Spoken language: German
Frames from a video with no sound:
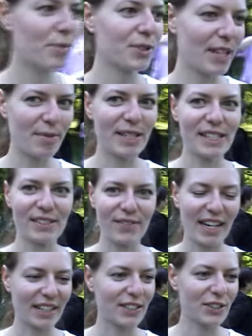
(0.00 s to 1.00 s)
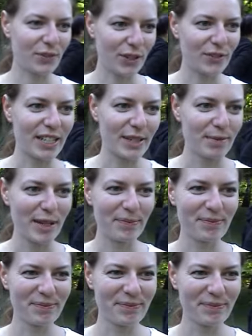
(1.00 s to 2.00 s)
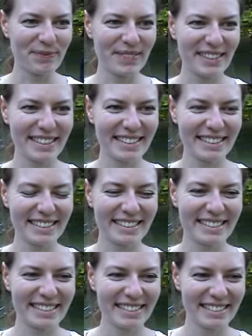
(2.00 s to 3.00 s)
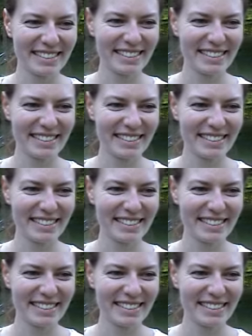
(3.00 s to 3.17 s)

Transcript: und damit ist sie weg. Das wollen wir nicht mehr. Okay.